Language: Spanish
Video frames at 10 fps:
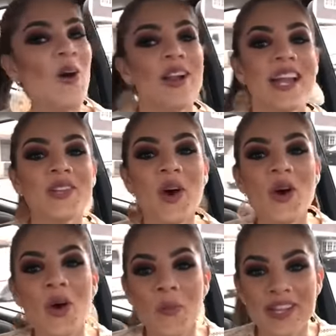Hola a
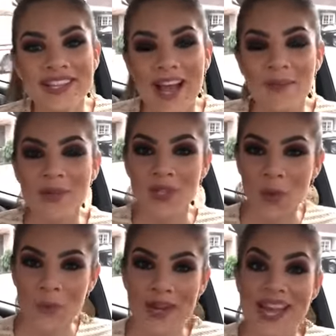todos, ¿cómo están? Mi
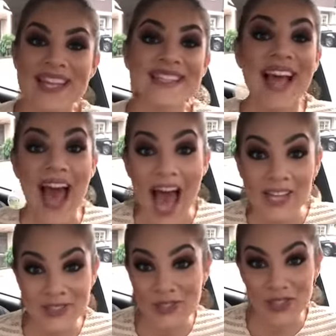nombre es
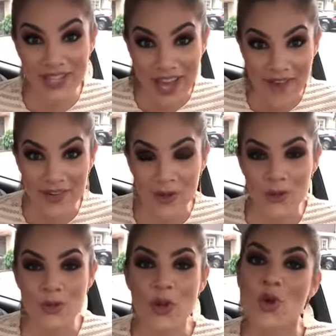Anjoli
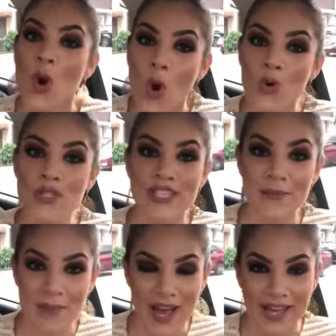Ábrego, soy coach de
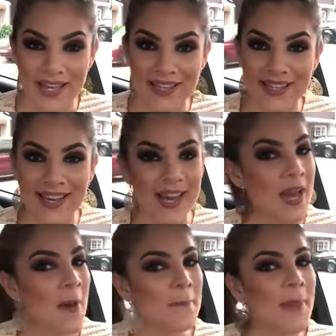imagen.
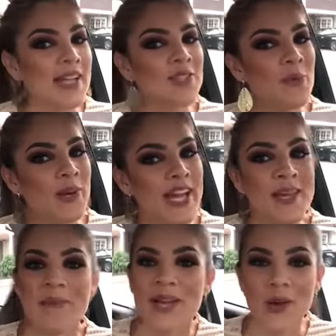Paso por
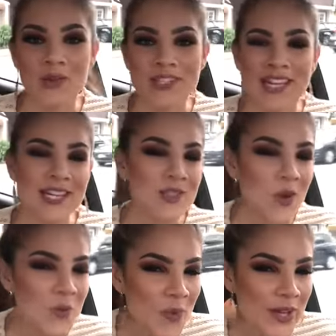aquí para contarles
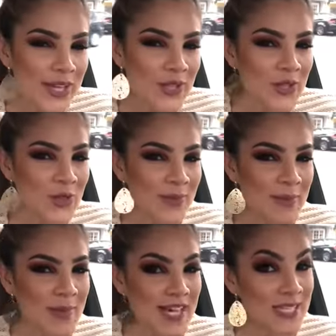un poquito
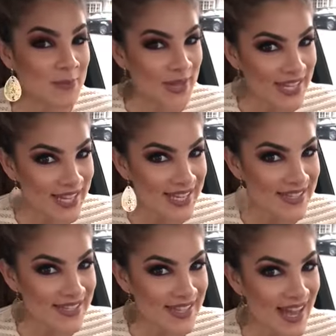sobre mi
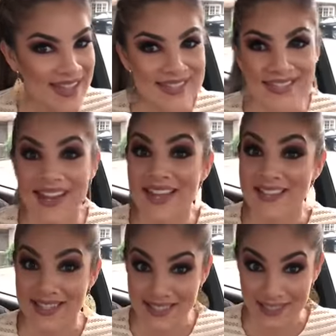experiencia acerca de
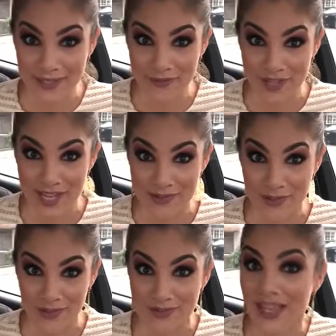esta
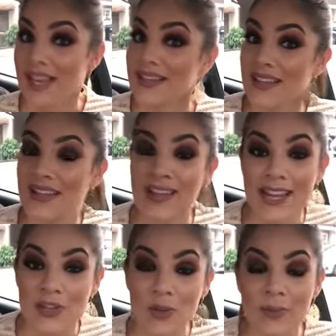certificación. Desde que
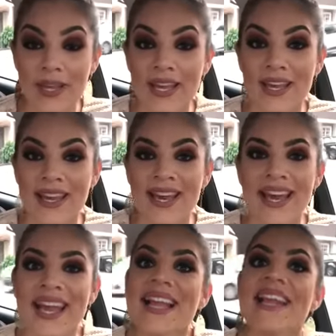la tomé,
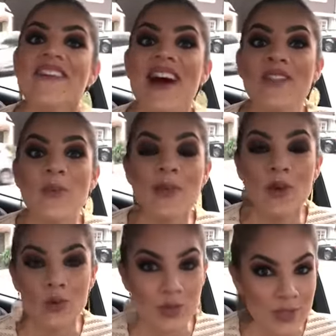he elevado mi
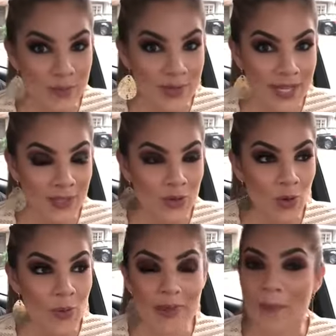
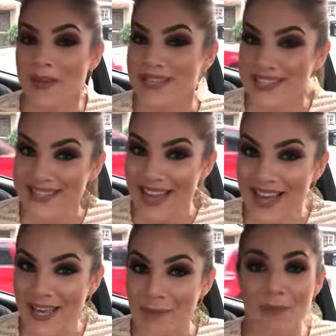conocimiento, mi
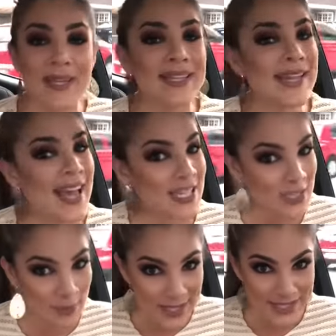aprendizaje, mi manera de
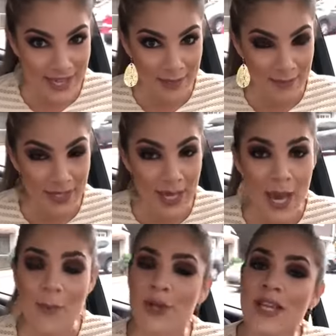expresarme,
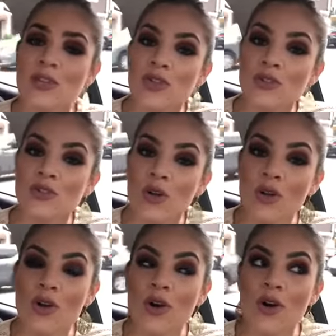porque no
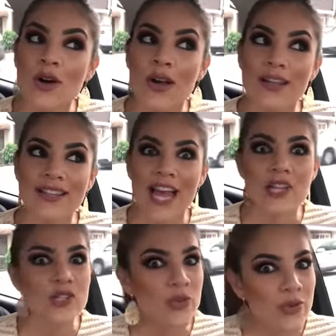solo te
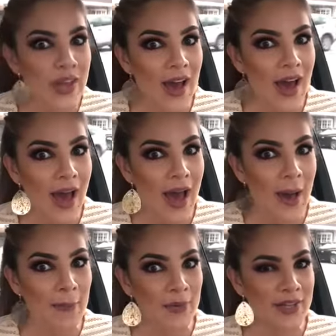ayuda
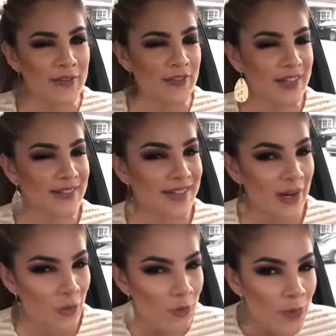a poder
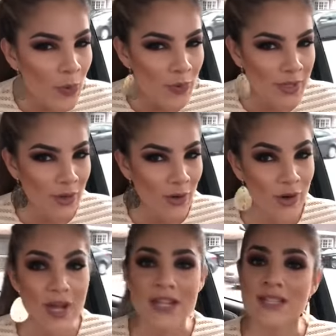enfrentar un
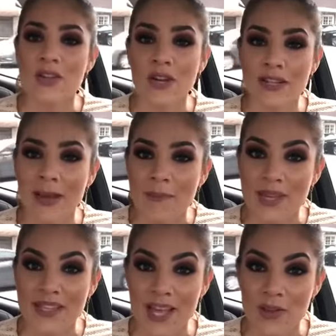público, sino que
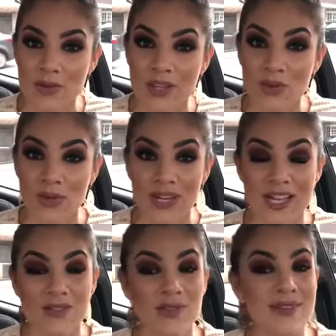también te ayuda en tus
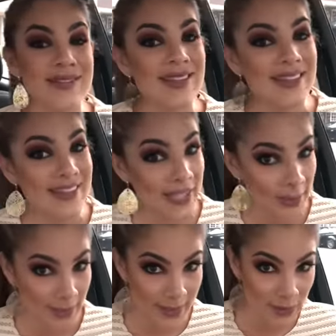relaciones
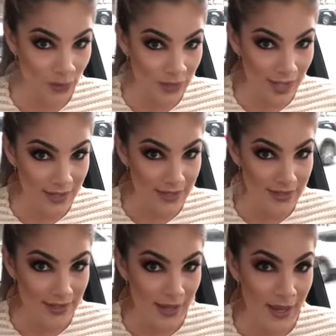interpersonales.